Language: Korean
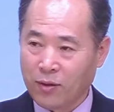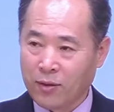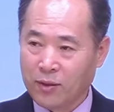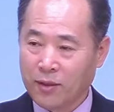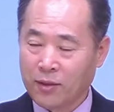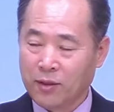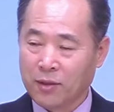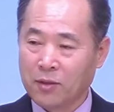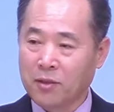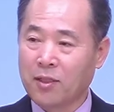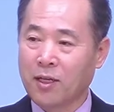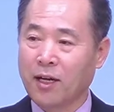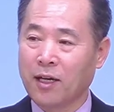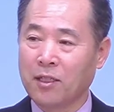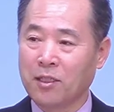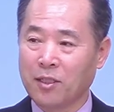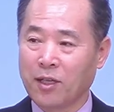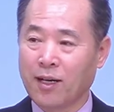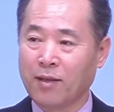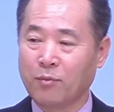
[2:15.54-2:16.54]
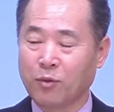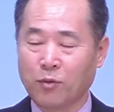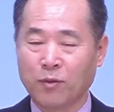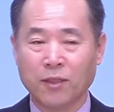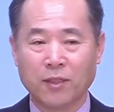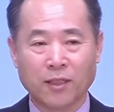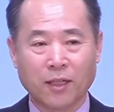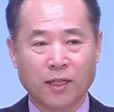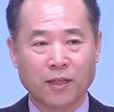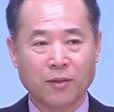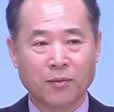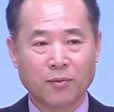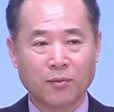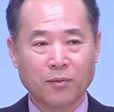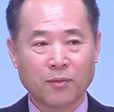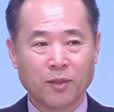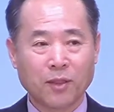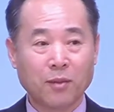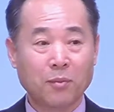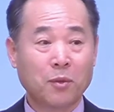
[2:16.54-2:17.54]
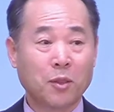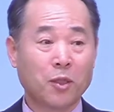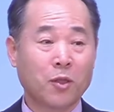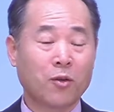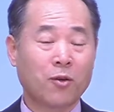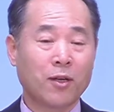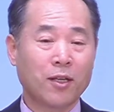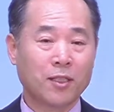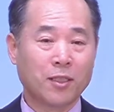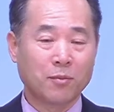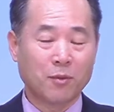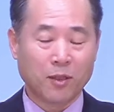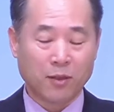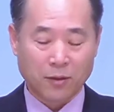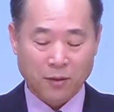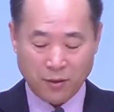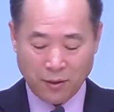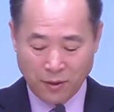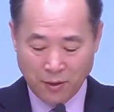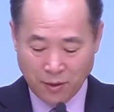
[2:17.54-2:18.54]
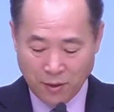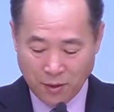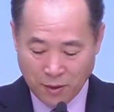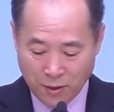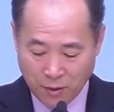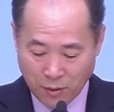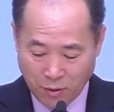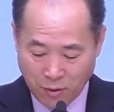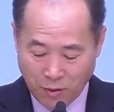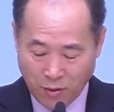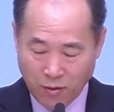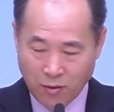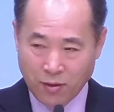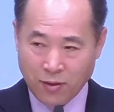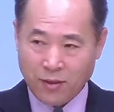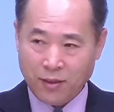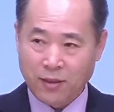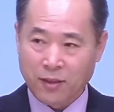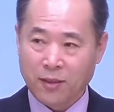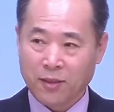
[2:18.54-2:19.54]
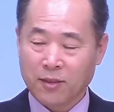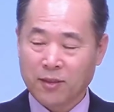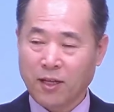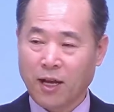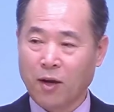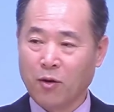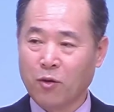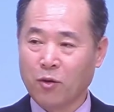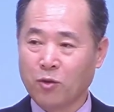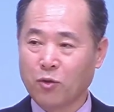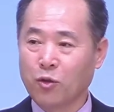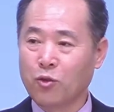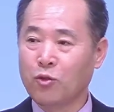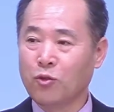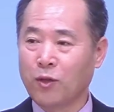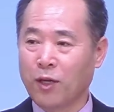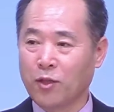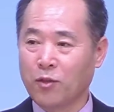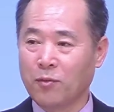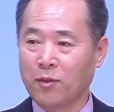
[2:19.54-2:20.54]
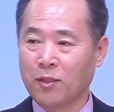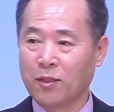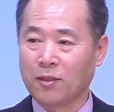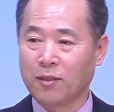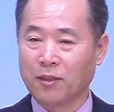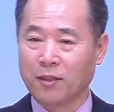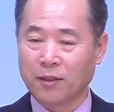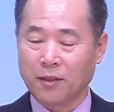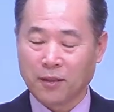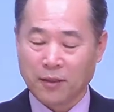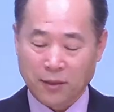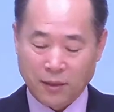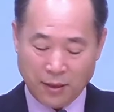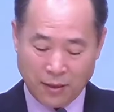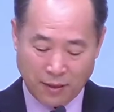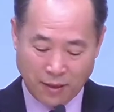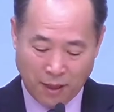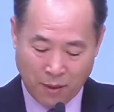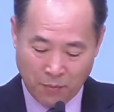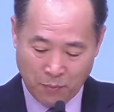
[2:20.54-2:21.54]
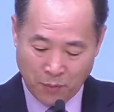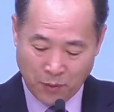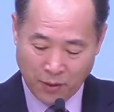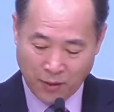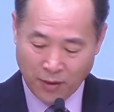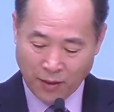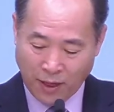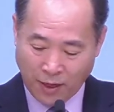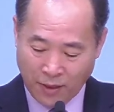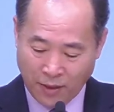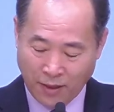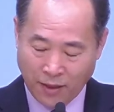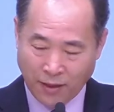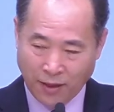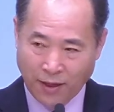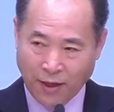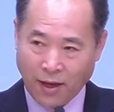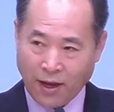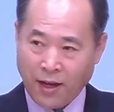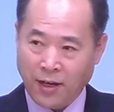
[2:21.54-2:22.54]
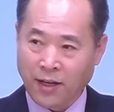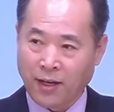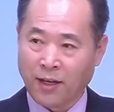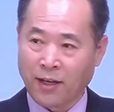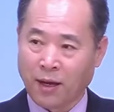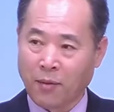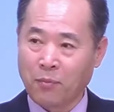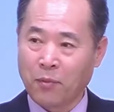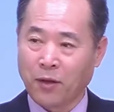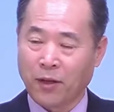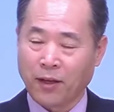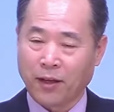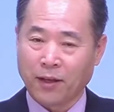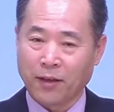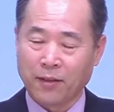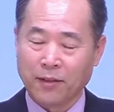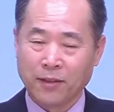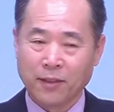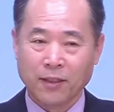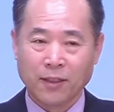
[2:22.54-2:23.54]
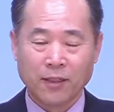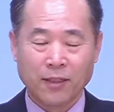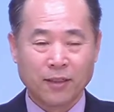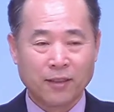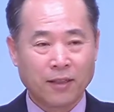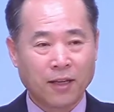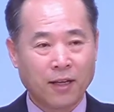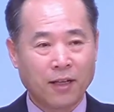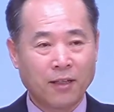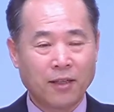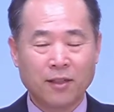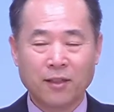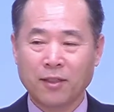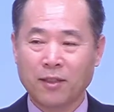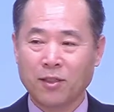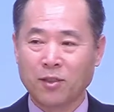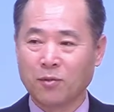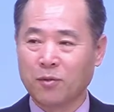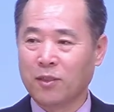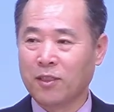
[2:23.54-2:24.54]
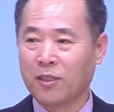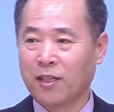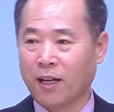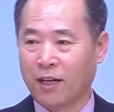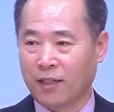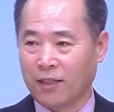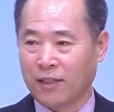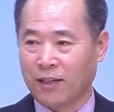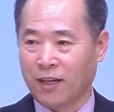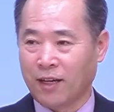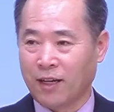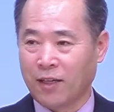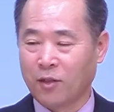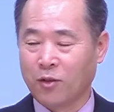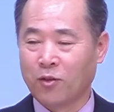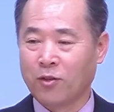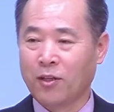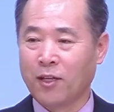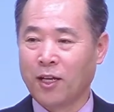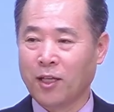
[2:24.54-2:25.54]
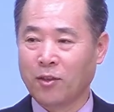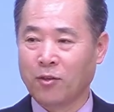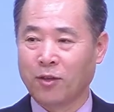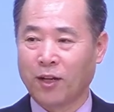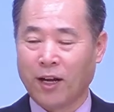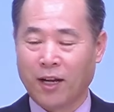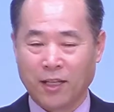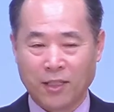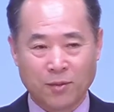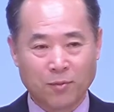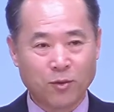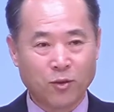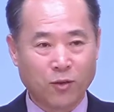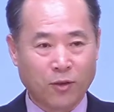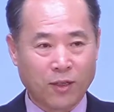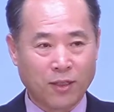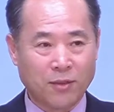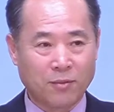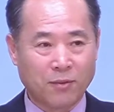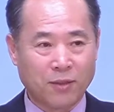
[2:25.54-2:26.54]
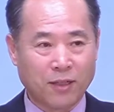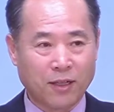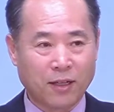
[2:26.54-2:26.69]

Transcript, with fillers: 여자가 싫어하는 부분이 있잖아요. 그럼 결혼을 했으면 서로 상호 존중해주면서 남편은 아내에게, 아내는 남편에게 나는 이런 걸 좀 싫어하니까 이런 행동을 안 했으면 좋겠습니다.